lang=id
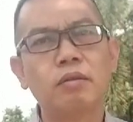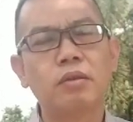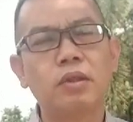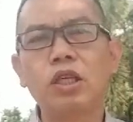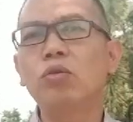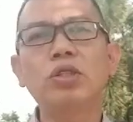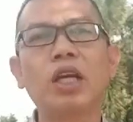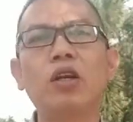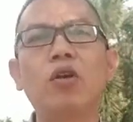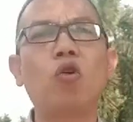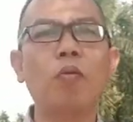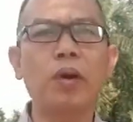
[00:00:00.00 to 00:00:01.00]
Itu saya
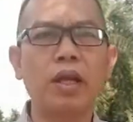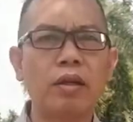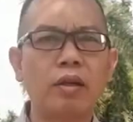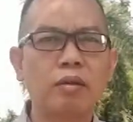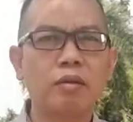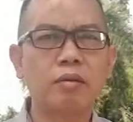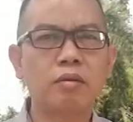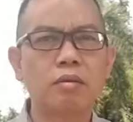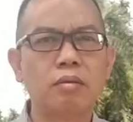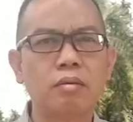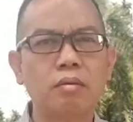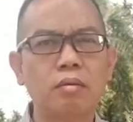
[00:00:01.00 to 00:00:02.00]
no comment
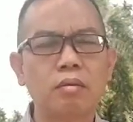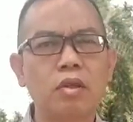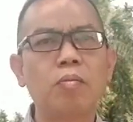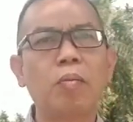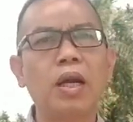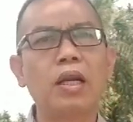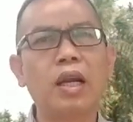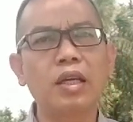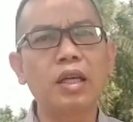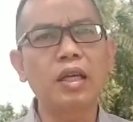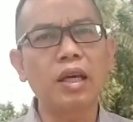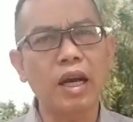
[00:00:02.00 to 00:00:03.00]
kembali
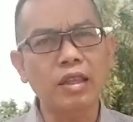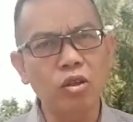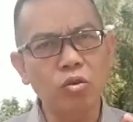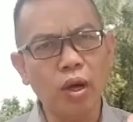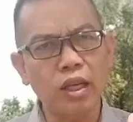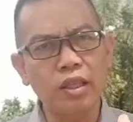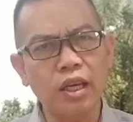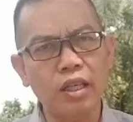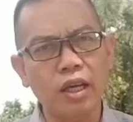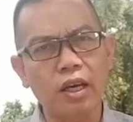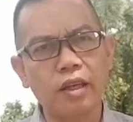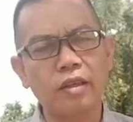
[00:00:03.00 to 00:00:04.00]
lagi ke hati nurani
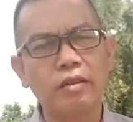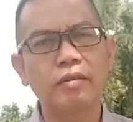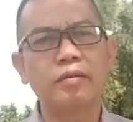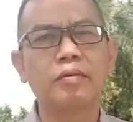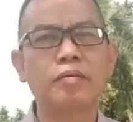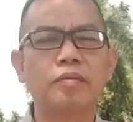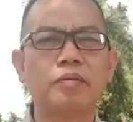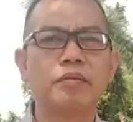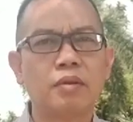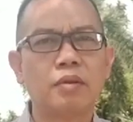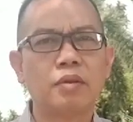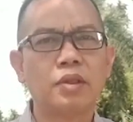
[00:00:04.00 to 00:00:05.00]
kalian.
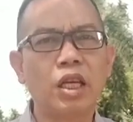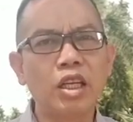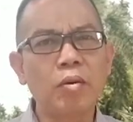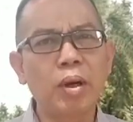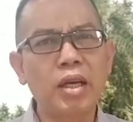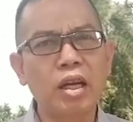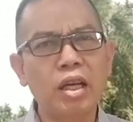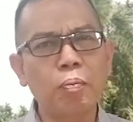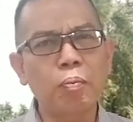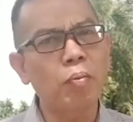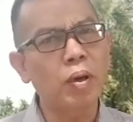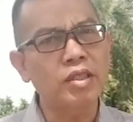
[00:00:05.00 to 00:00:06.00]
Jadi kembali lagi
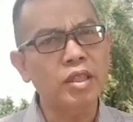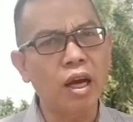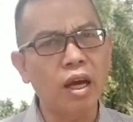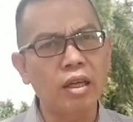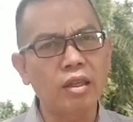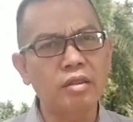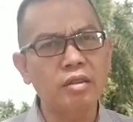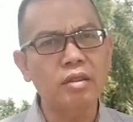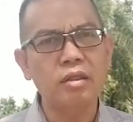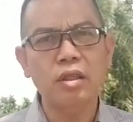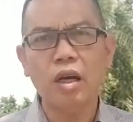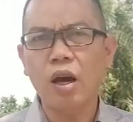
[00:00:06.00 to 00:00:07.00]

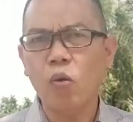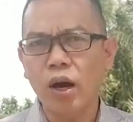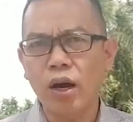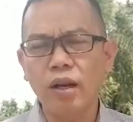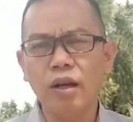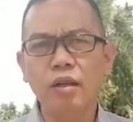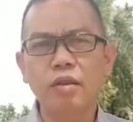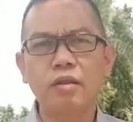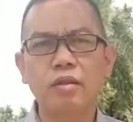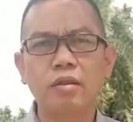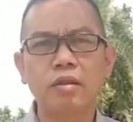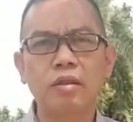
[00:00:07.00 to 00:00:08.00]
permasalahan awal,
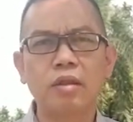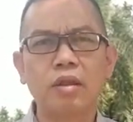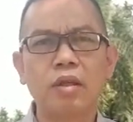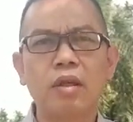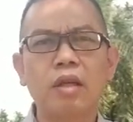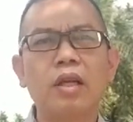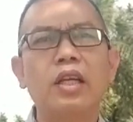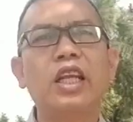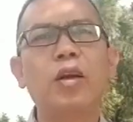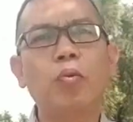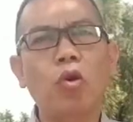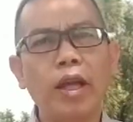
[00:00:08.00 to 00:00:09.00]

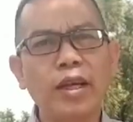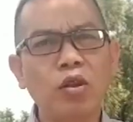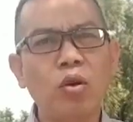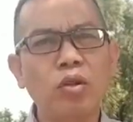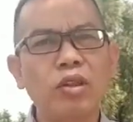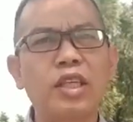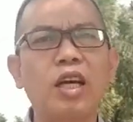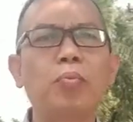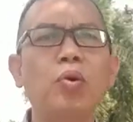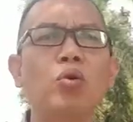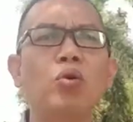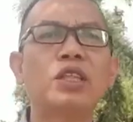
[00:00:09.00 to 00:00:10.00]
debt collector tidak
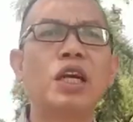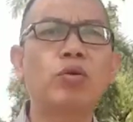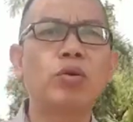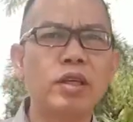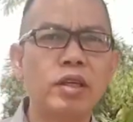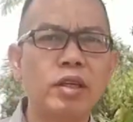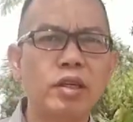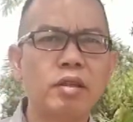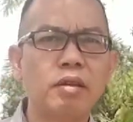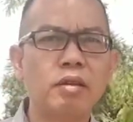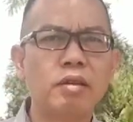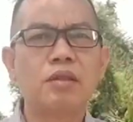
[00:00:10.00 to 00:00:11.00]
perlu ditakuti.
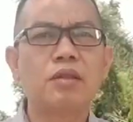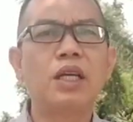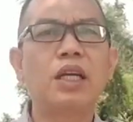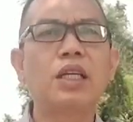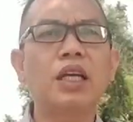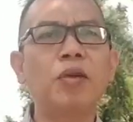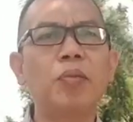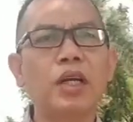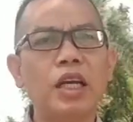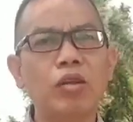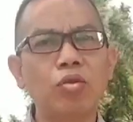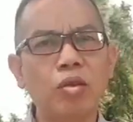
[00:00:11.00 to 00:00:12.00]
Jadikan
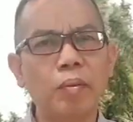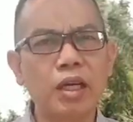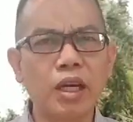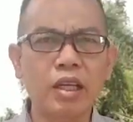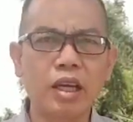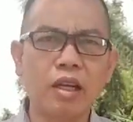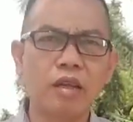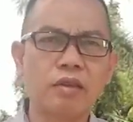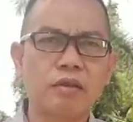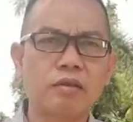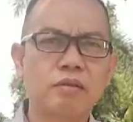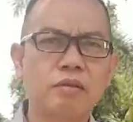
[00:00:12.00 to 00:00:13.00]
mereka itu teman kalian.
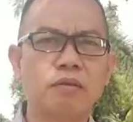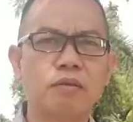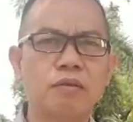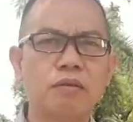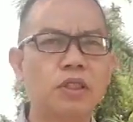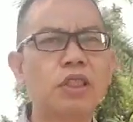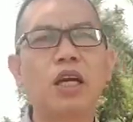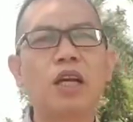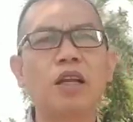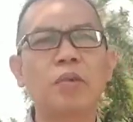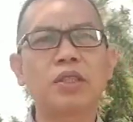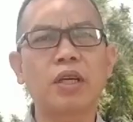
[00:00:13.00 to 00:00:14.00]
Tidak
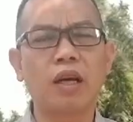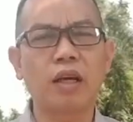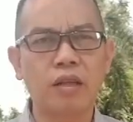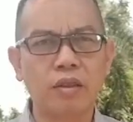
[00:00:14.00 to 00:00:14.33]
ada masalah.